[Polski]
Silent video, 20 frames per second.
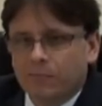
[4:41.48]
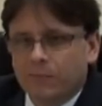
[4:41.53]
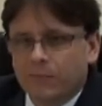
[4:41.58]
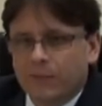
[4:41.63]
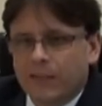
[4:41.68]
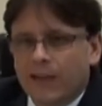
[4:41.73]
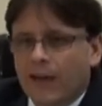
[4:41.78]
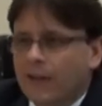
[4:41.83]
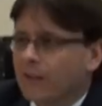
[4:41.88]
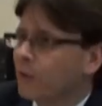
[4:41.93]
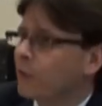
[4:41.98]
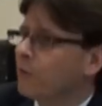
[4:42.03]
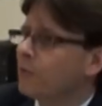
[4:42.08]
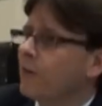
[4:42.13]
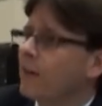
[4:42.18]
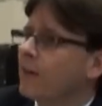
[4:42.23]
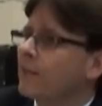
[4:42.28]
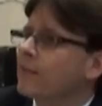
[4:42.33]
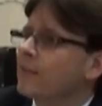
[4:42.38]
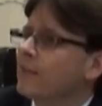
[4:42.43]
Jan
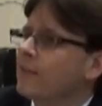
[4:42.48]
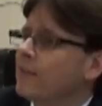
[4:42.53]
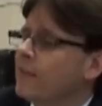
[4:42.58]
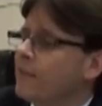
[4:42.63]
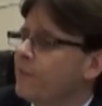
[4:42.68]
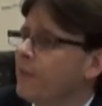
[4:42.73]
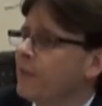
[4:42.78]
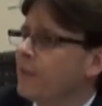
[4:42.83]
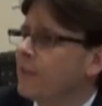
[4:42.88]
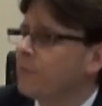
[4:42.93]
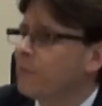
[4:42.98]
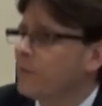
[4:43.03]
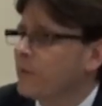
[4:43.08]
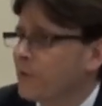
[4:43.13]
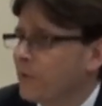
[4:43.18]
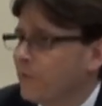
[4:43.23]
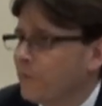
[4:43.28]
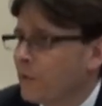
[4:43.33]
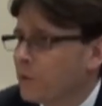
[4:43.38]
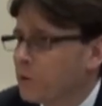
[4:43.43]
Kowalski z niewielkiej
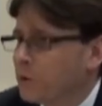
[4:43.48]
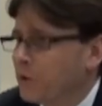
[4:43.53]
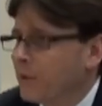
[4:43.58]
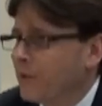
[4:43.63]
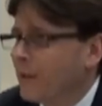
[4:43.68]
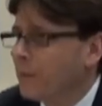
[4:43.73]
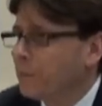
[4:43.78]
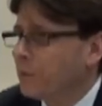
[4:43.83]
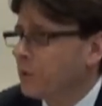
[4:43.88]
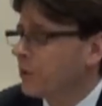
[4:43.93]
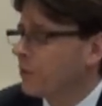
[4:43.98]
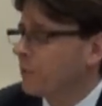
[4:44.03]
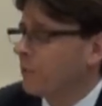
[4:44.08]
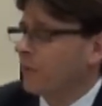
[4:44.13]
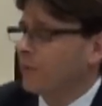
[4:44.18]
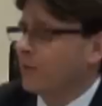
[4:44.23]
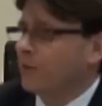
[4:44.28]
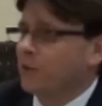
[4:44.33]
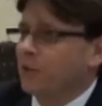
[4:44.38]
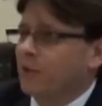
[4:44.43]
miejscowości, na
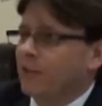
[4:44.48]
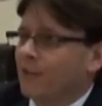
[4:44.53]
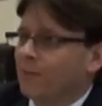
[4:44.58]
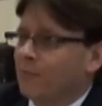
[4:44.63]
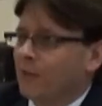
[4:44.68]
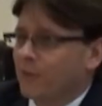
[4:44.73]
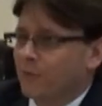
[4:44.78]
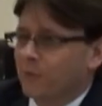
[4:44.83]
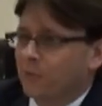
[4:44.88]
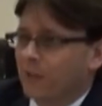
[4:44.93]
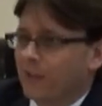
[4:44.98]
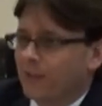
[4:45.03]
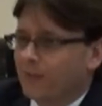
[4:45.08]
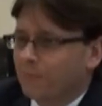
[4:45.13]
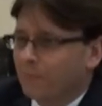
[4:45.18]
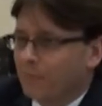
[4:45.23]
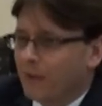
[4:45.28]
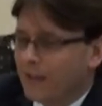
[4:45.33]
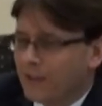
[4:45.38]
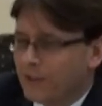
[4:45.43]
przykład gdzieś na
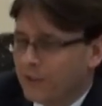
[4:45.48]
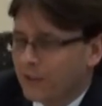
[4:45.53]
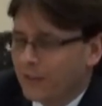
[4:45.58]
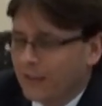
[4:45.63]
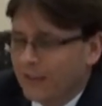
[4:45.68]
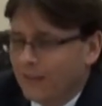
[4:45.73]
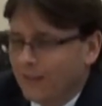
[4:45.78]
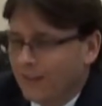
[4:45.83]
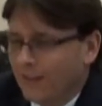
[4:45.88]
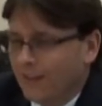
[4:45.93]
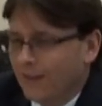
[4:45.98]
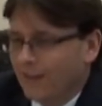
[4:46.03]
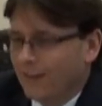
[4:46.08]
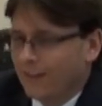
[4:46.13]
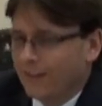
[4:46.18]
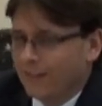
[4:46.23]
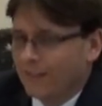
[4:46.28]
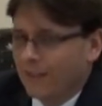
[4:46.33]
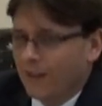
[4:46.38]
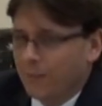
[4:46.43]
Mazurach, będzie
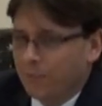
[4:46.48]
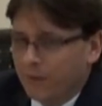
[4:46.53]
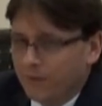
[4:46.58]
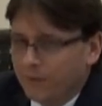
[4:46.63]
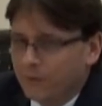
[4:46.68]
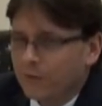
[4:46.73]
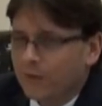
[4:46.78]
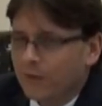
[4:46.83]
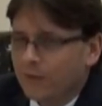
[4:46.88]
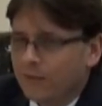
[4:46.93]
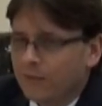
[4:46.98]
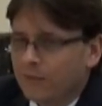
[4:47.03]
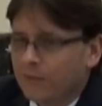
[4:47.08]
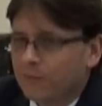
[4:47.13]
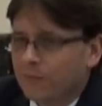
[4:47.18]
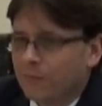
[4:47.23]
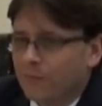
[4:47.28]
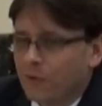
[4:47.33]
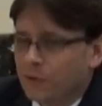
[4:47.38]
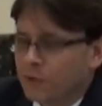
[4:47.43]
na pewno
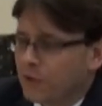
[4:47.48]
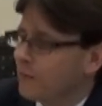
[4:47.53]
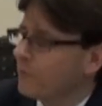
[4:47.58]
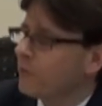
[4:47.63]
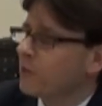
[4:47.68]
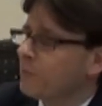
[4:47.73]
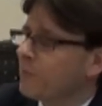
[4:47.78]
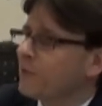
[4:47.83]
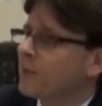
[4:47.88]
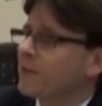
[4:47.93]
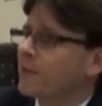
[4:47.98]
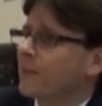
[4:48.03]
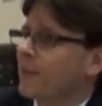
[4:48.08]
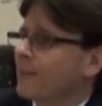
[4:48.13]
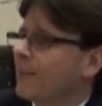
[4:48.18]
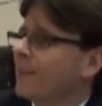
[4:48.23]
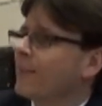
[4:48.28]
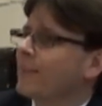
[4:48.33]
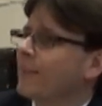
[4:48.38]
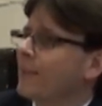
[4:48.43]
możliwość będzie
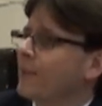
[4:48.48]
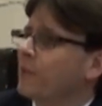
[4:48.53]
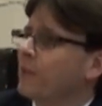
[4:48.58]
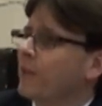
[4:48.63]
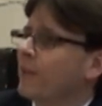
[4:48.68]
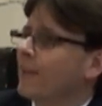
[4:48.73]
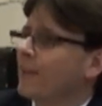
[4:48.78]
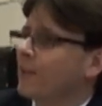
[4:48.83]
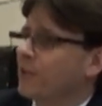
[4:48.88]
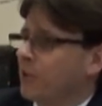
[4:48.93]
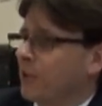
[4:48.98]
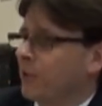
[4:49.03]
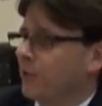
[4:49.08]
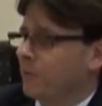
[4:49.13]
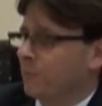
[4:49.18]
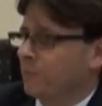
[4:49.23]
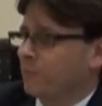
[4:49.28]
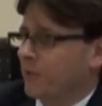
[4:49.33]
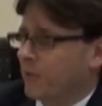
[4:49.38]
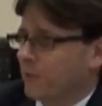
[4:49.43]
wskazania tego Jana naszego
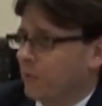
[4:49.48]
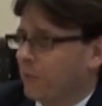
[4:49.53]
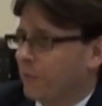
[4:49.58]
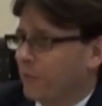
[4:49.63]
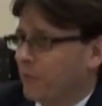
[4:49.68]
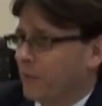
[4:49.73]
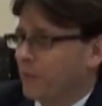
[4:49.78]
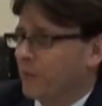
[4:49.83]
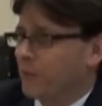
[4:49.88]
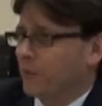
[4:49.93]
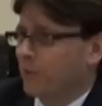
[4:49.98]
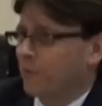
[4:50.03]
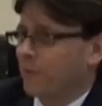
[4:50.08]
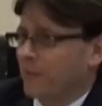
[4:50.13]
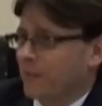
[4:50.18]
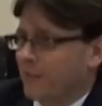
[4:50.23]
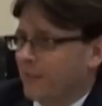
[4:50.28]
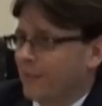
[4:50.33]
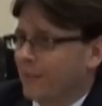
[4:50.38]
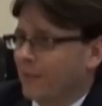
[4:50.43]
przysłowego
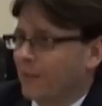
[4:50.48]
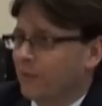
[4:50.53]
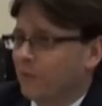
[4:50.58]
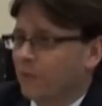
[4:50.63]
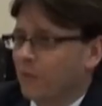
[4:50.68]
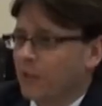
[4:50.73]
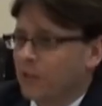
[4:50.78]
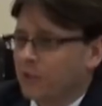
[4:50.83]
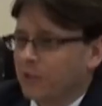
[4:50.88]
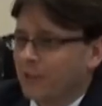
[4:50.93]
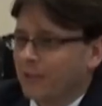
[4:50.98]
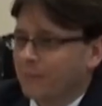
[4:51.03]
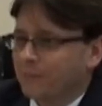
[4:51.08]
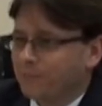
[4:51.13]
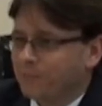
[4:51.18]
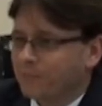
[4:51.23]
Kowalskiego właśnie